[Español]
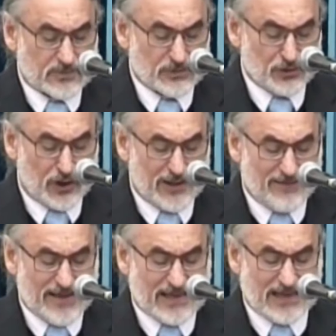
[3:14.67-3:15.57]
toda
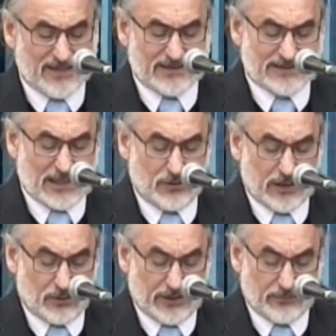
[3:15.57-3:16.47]
vez que la
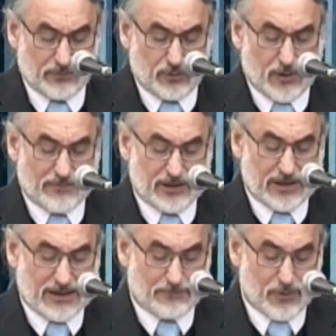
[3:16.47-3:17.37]
dictadura de Uriburu abrió
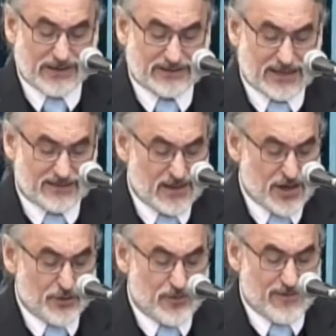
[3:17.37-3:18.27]
las puertas
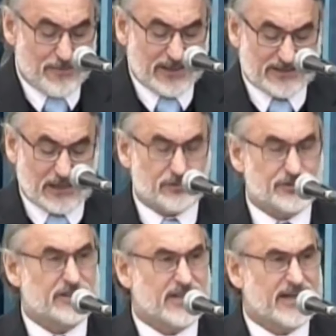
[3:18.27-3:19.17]
nuevamente a los
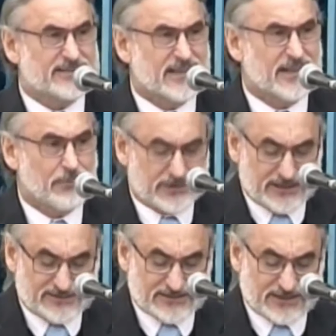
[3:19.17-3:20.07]
intereses de
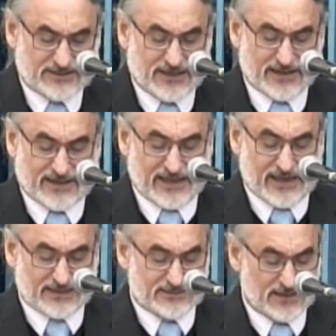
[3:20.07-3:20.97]
potencias
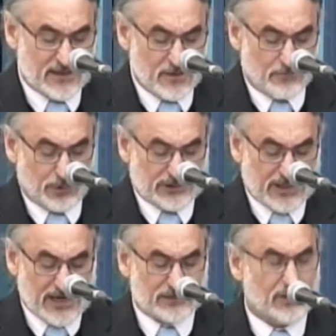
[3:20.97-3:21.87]
extranjeras,
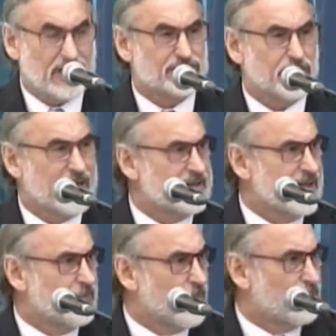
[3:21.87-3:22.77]
postergando la
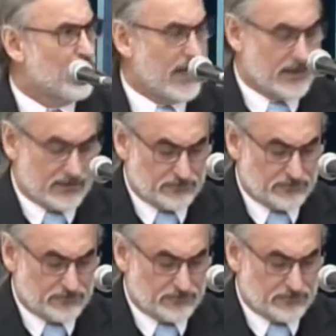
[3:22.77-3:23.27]
soberanía popular.